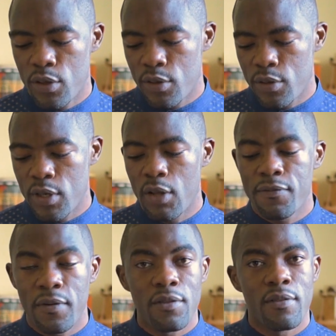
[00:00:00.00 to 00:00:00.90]
euh,
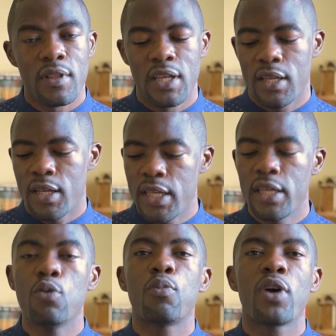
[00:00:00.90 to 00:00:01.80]
l'enfance
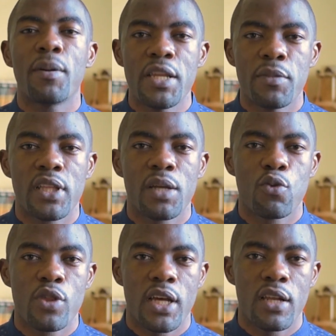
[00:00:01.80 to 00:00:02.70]
et le Programme alimentaire
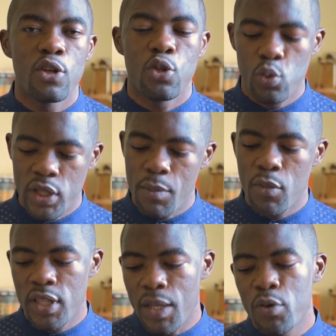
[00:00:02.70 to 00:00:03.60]
mondial,
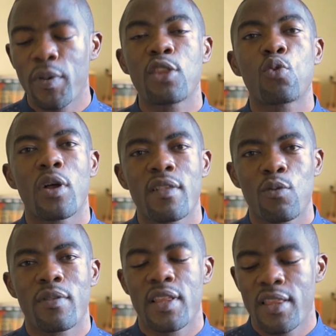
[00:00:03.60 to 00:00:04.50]
notamment d'à peu près
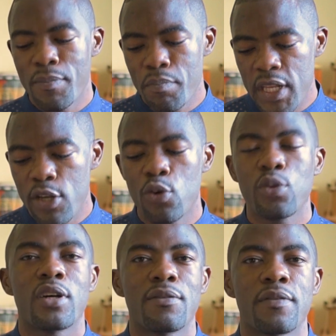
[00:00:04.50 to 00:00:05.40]
370
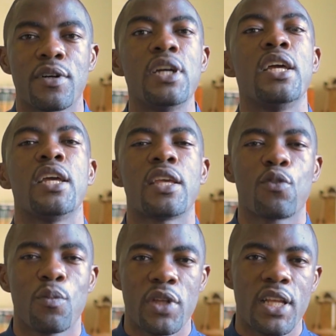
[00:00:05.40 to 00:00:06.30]
millions d'enfants qui
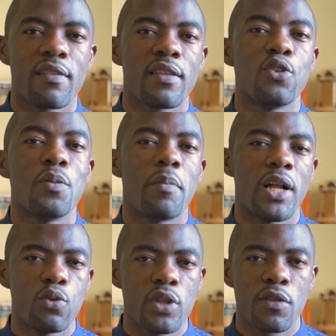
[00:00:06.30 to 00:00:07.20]
sont menacés de
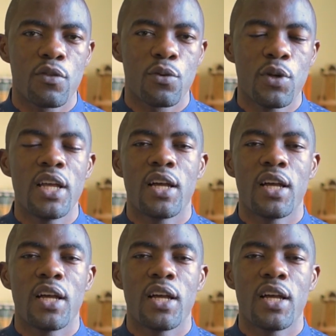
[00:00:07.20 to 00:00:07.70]
malnutrition.